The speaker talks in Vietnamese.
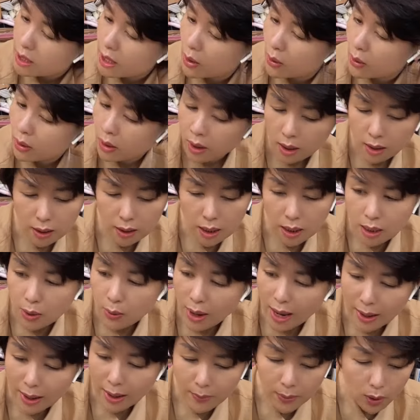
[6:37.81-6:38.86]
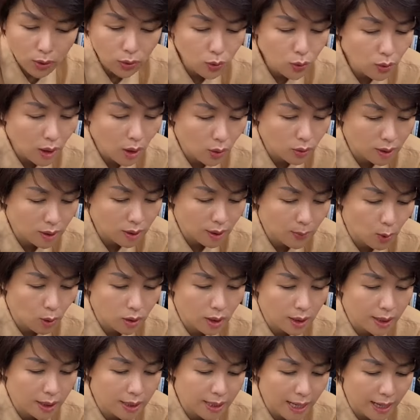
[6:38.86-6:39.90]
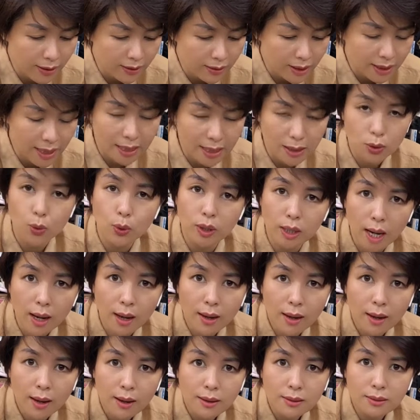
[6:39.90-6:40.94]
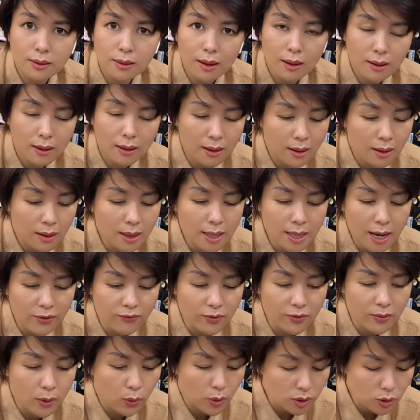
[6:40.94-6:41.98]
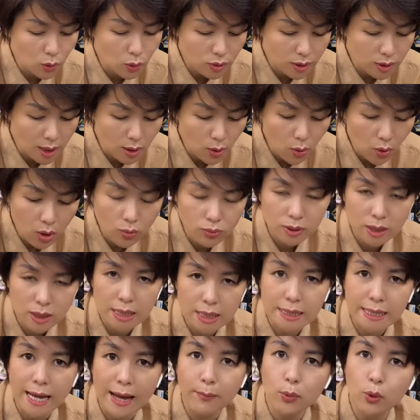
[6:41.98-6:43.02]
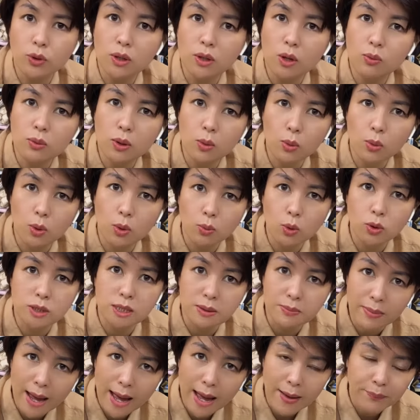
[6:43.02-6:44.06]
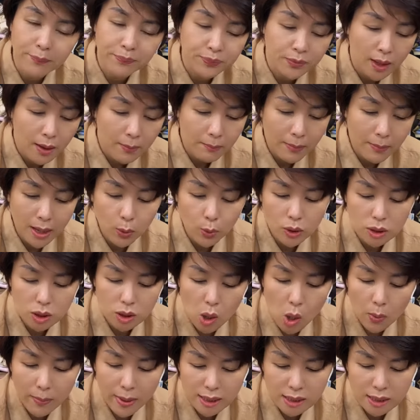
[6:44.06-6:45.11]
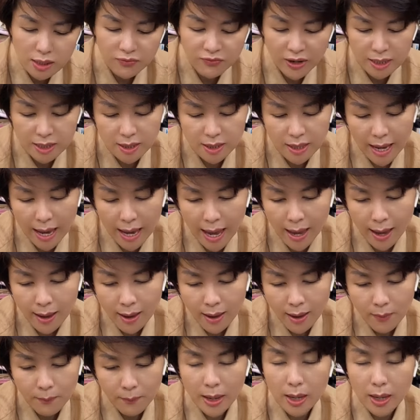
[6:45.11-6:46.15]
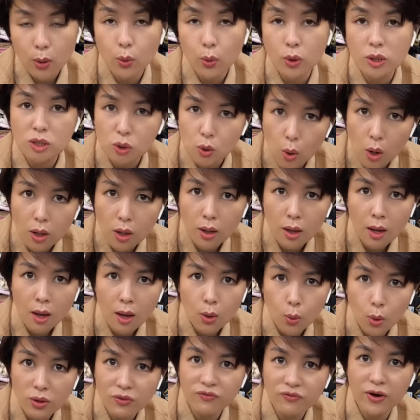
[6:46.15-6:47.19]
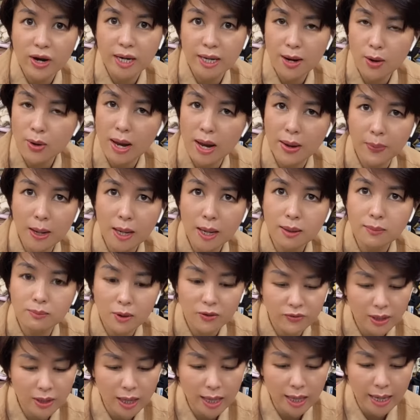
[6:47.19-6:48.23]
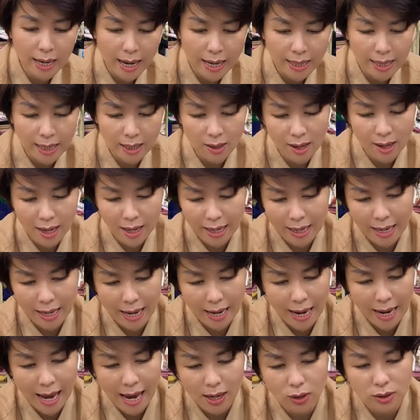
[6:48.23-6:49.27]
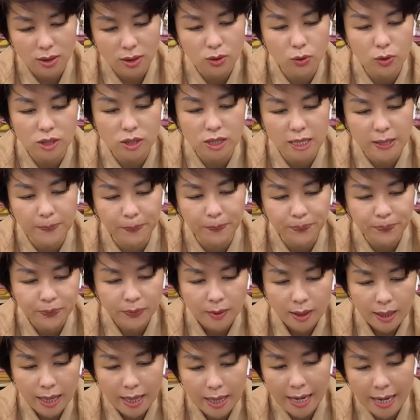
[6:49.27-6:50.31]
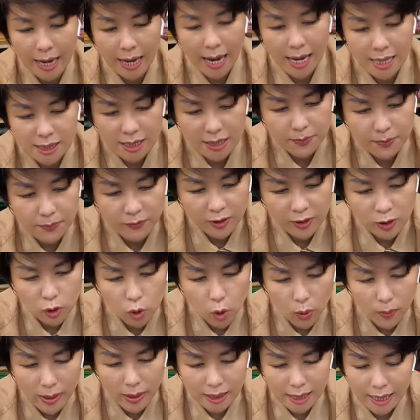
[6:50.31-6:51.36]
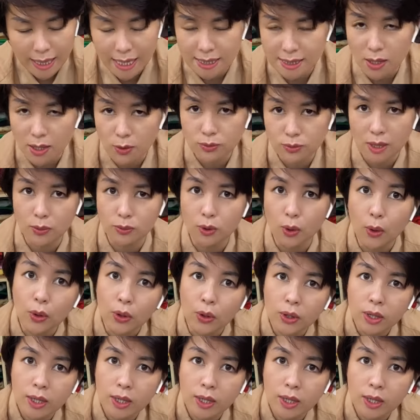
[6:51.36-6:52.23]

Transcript: nhiều nên nếu ai mà có nhu cầu thì mọi người liên hệ để đặt luôn nhé nếu là, là liên hệ với mình qua số zalo 0984004193 may quần sóc may chân váy chữ a may quần suông quần vẩy đều đẹp hết bởi vì cái kẻ này nó là cái kẻ ngang nó tương đối chìm cái kẻ ngang chìm mà nó nổi bật cái kẻ sọc dọc thôi